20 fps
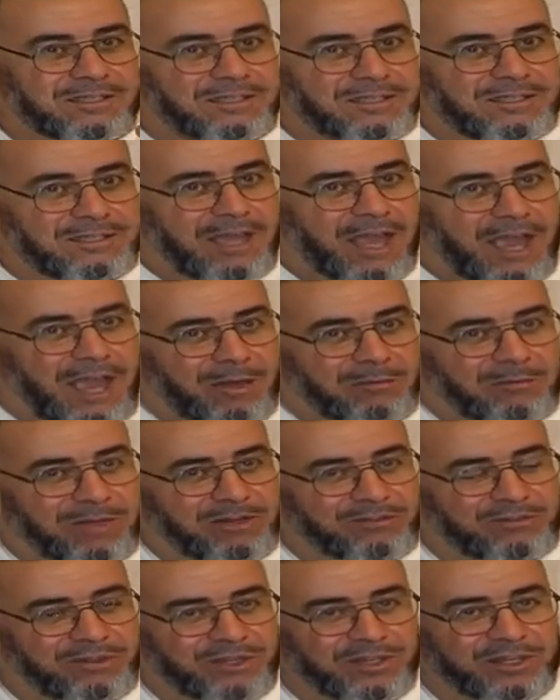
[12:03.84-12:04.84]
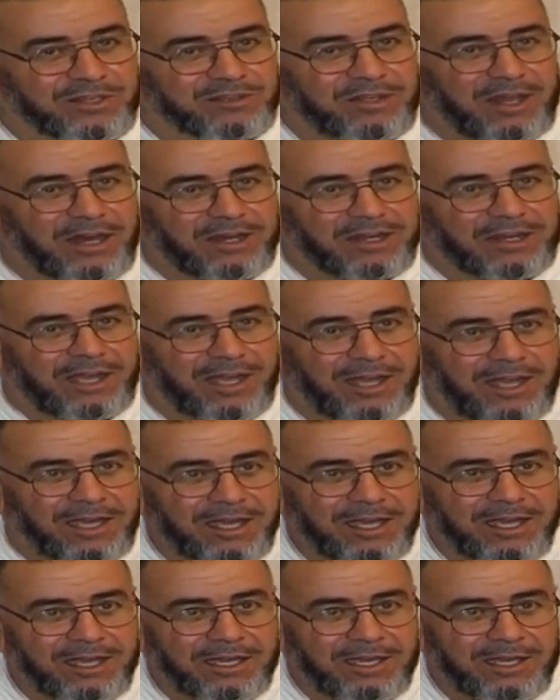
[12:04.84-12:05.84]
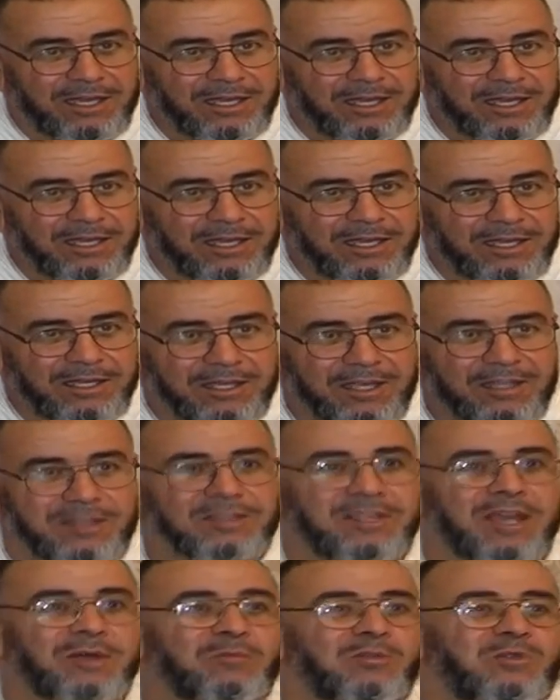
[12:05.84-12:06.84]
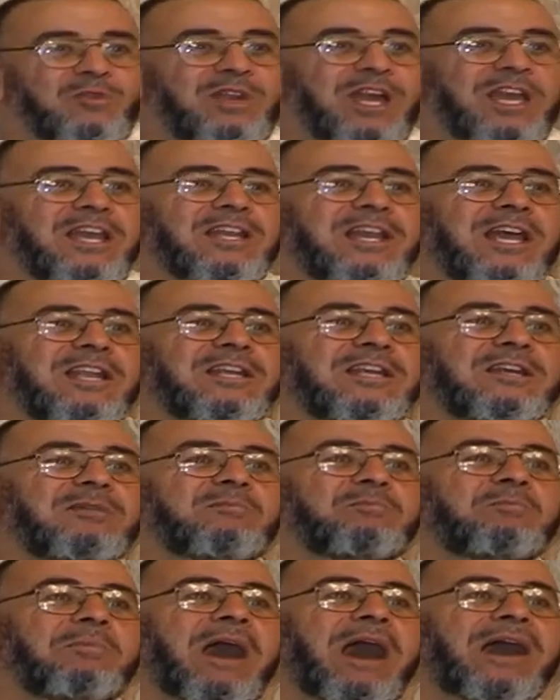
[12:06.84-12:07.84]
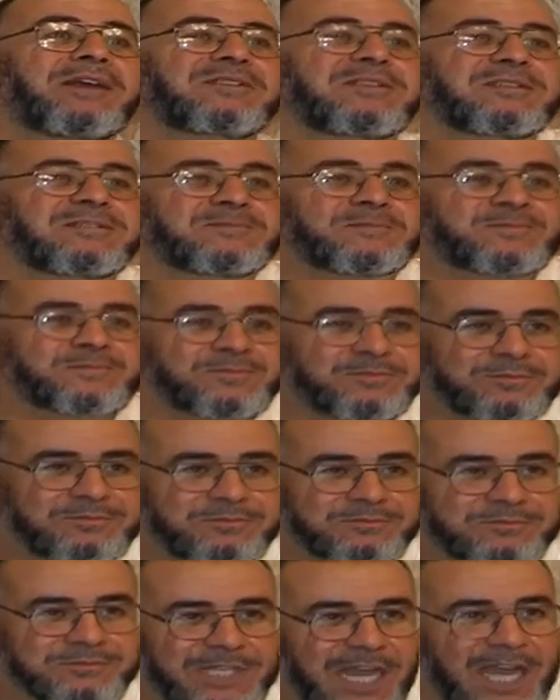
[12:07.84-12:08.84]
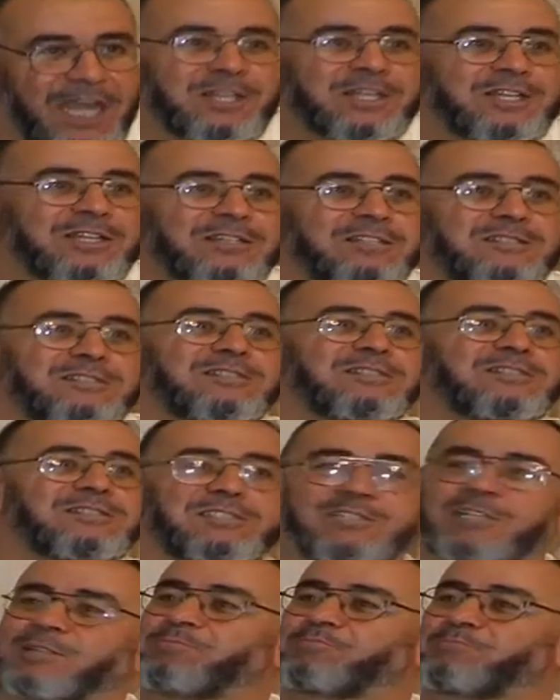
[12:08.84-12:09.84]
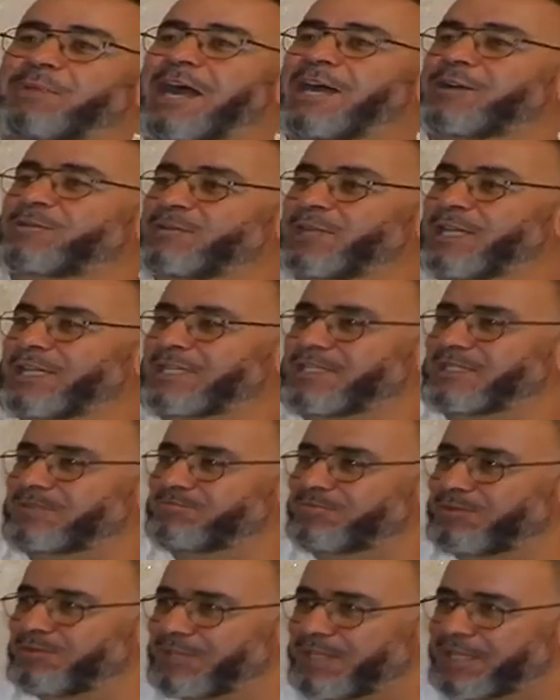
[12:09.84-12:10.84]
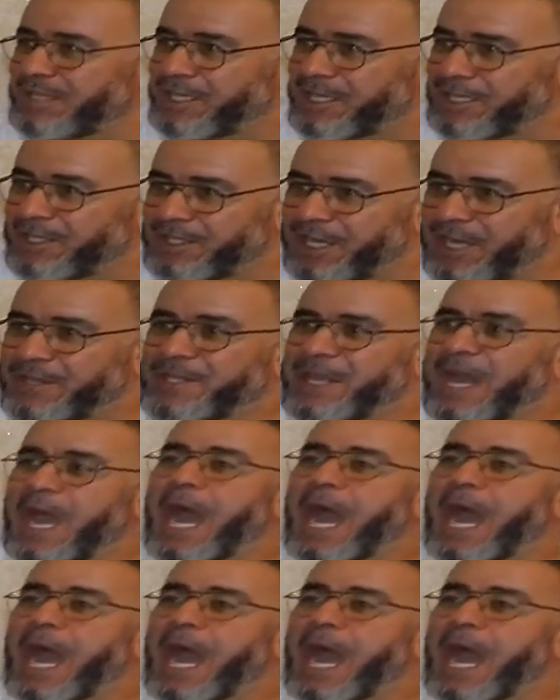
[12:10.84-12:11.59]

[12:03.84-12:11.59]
يعمل في إطارها ينتمون إلى الإبطال آه الإباك ولا كيسميوه يعني